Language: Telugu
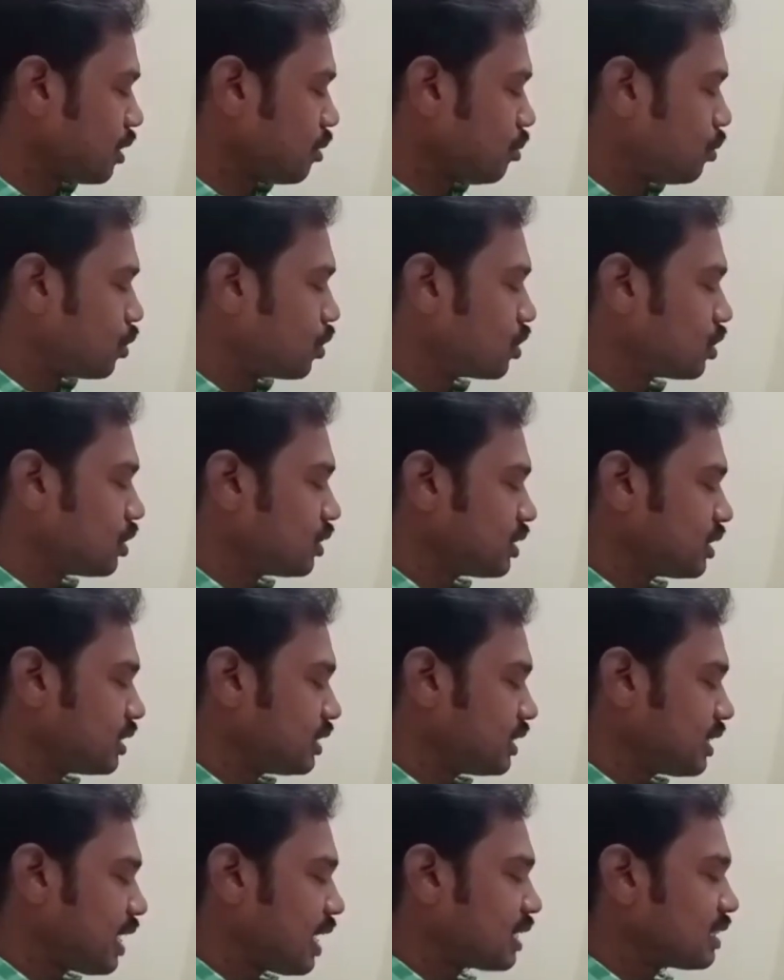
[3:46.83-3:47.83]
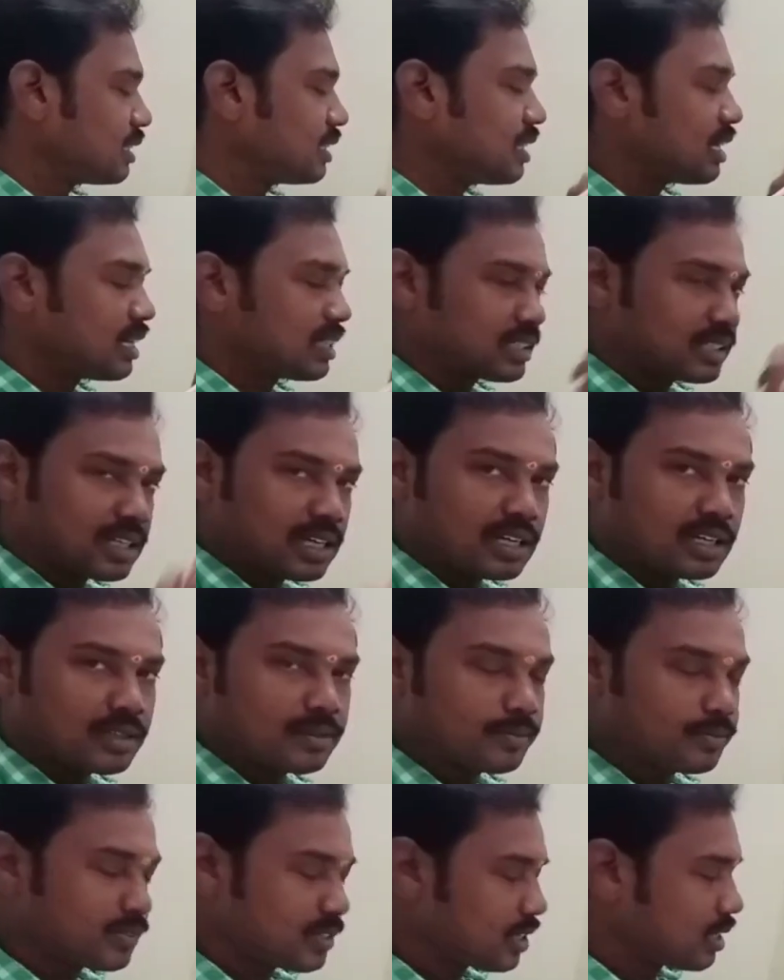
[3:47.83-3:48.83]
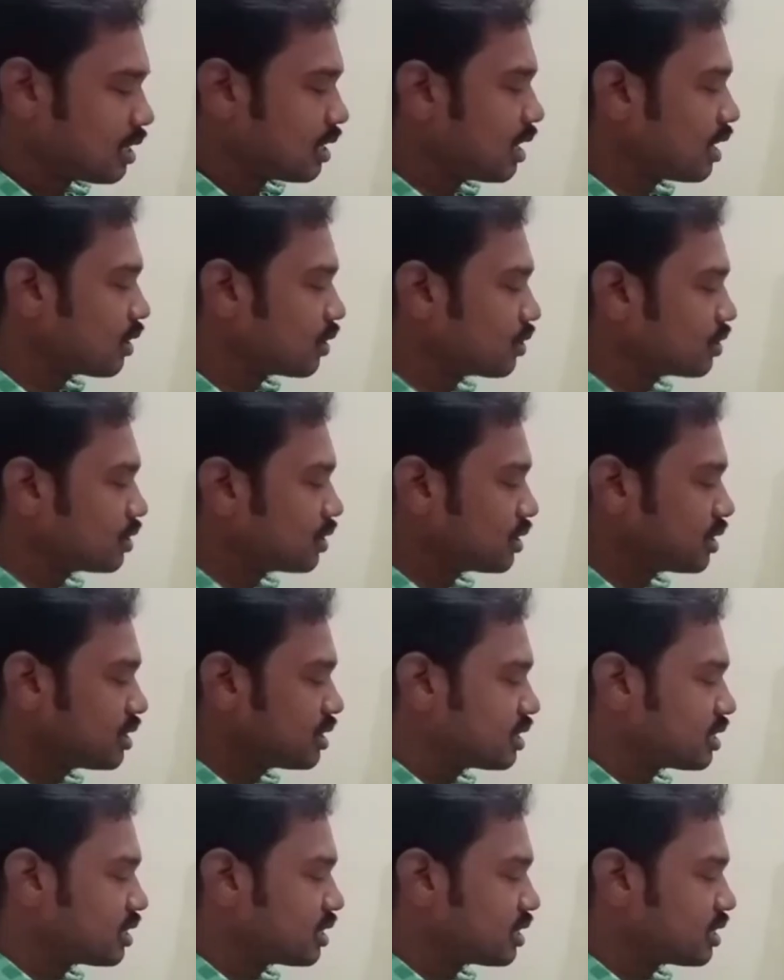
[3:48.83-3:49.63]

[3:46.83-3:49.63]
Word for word: మూడోది వచ్చి చాద్దాత నాలుగోది వచ్చి